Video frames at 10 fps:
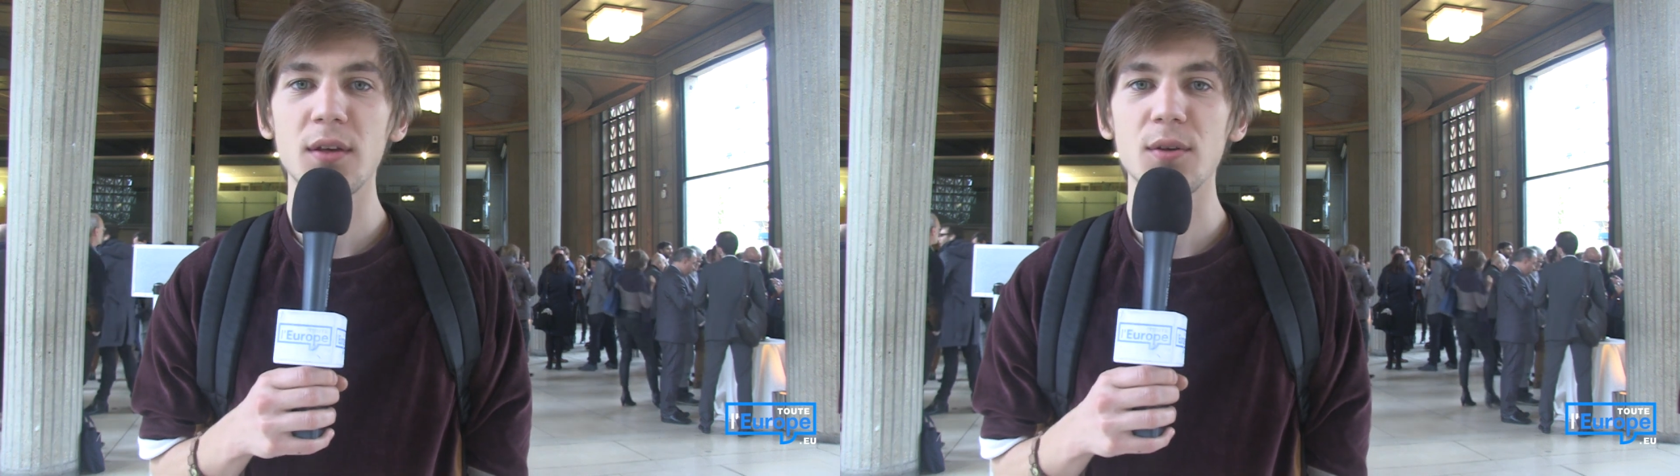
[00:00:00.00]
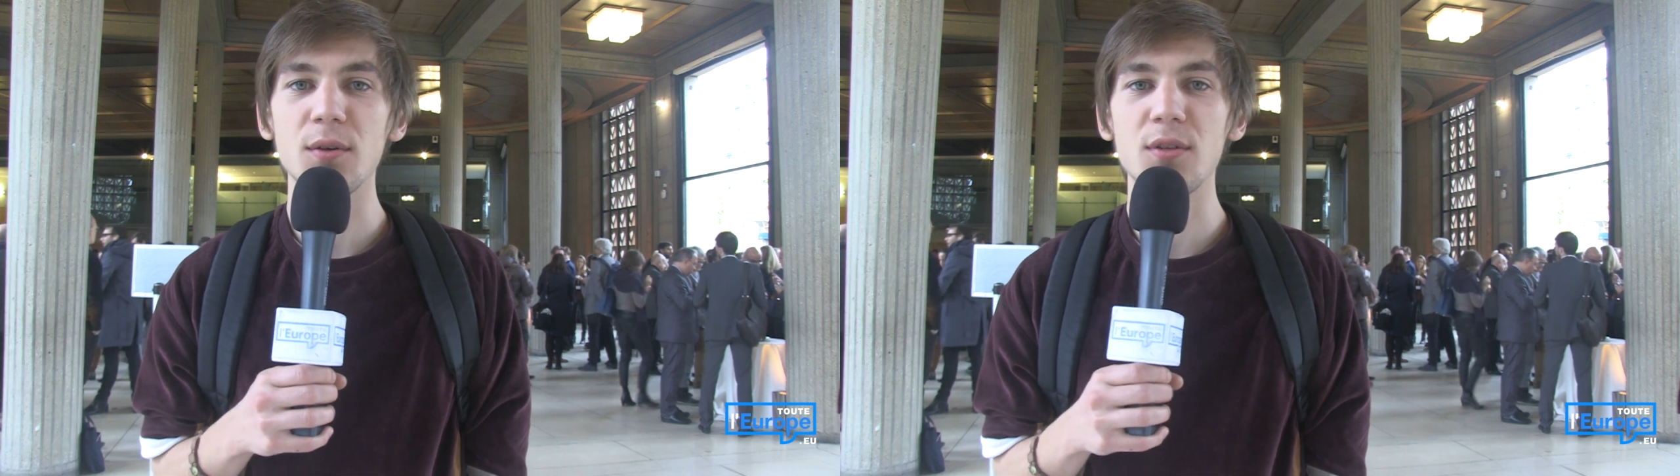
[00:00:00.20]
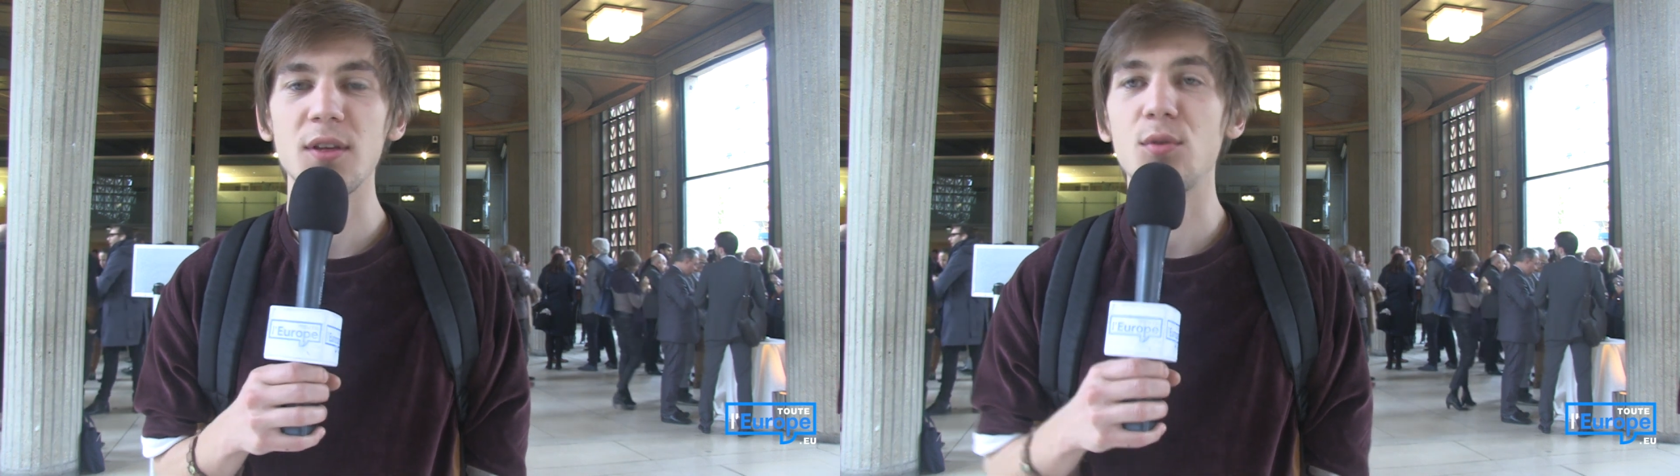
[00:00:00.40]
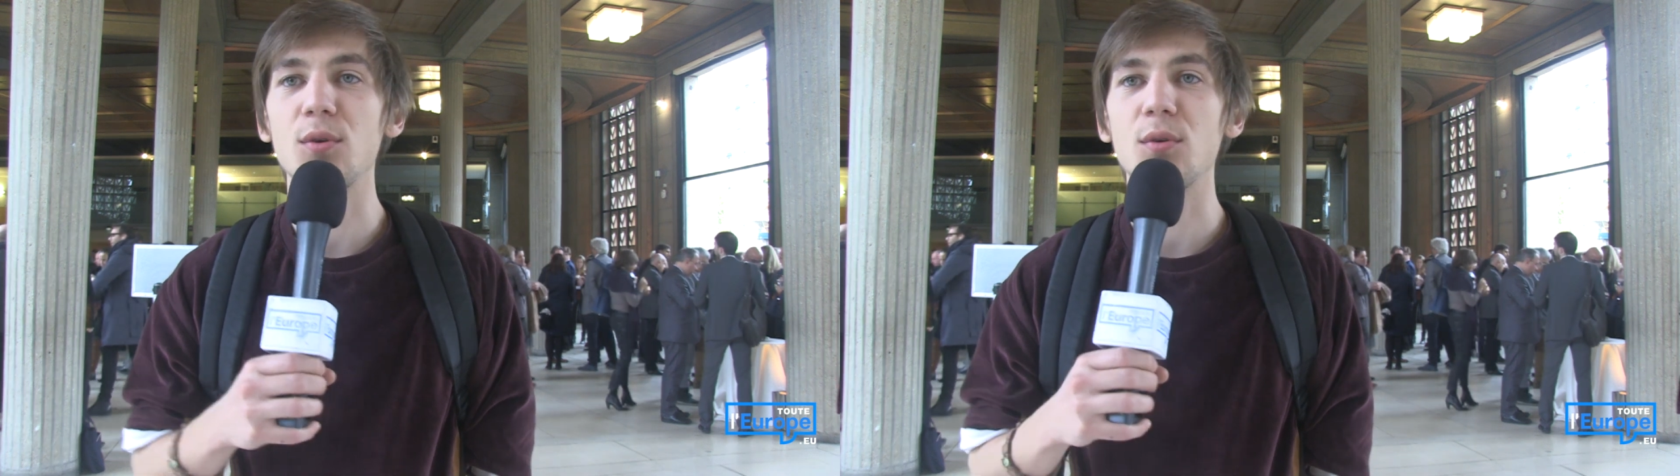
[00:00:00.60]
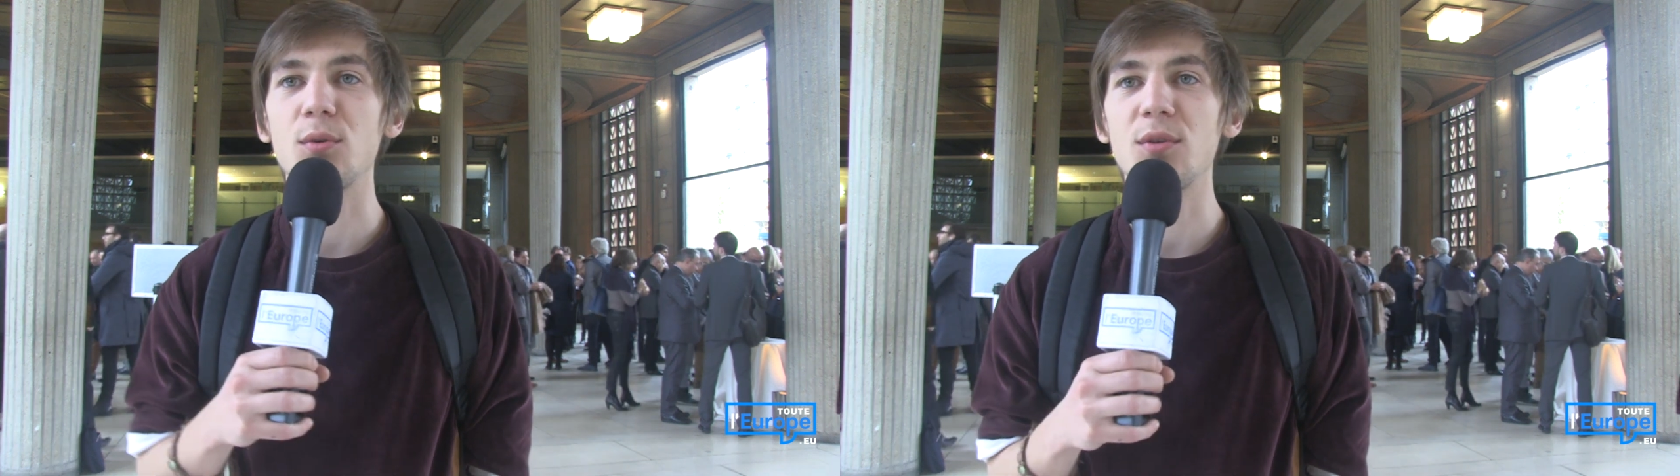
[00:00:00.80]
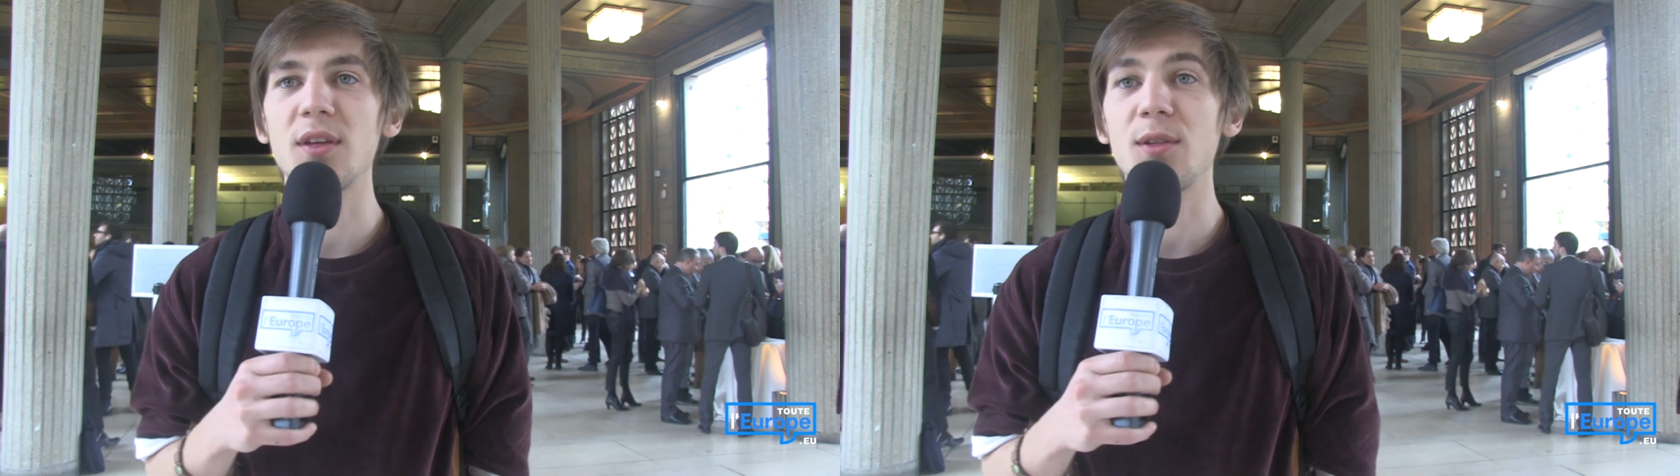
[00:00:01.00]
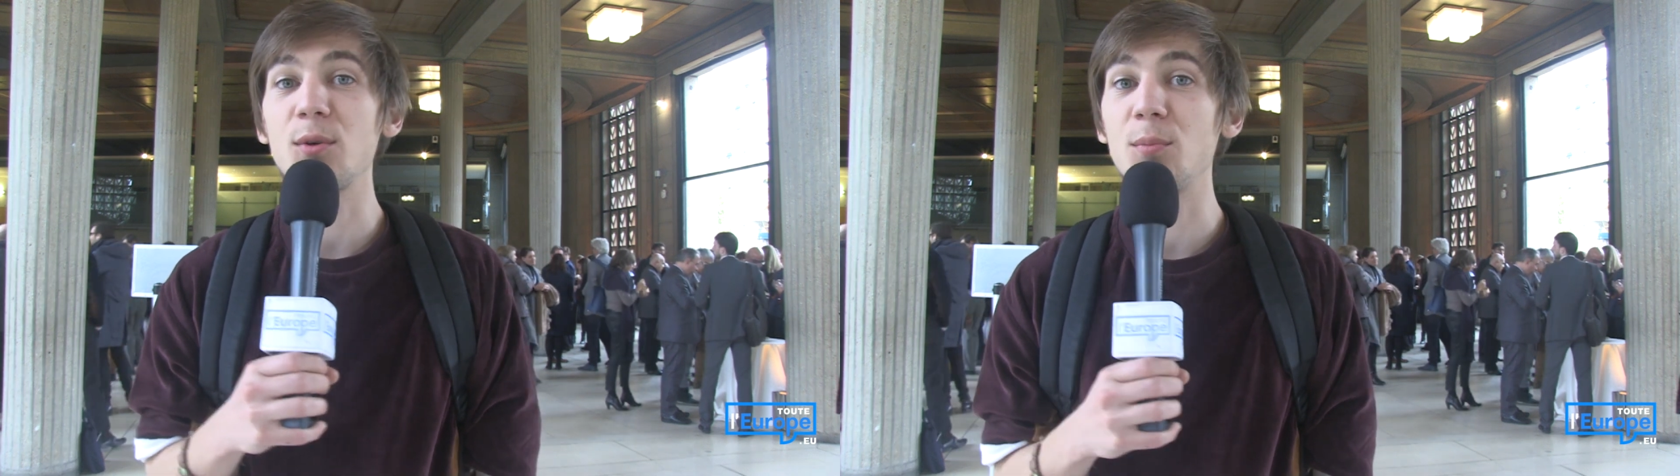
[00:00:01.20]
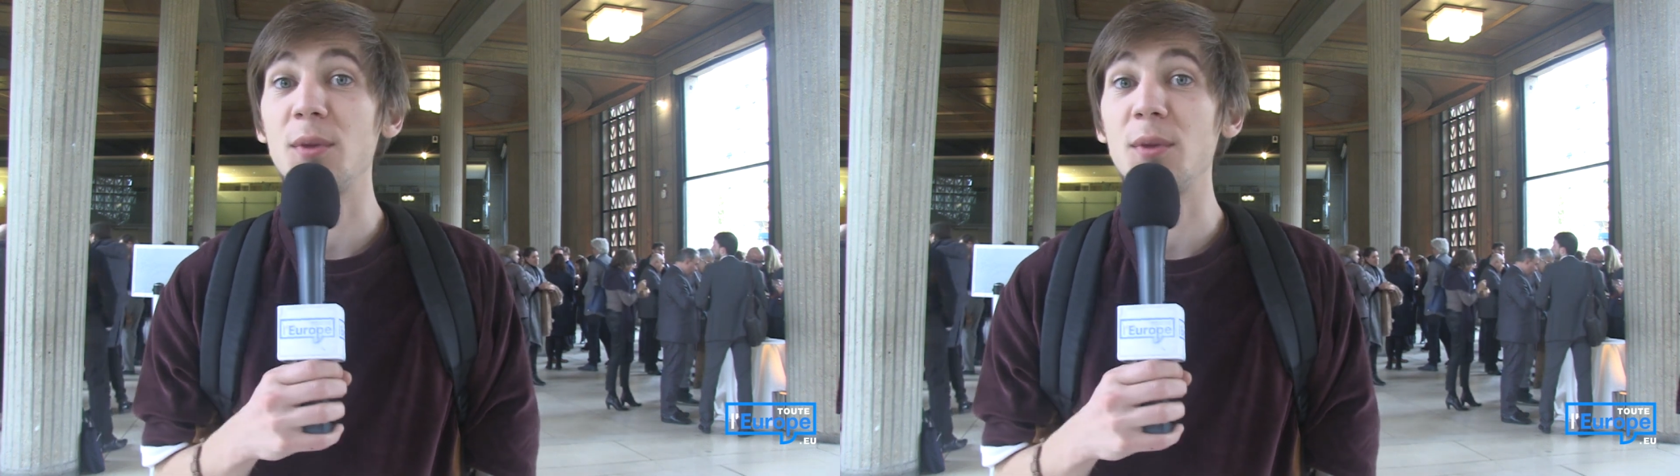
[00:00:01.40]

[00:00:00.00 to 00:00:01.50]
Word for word: euh, cette,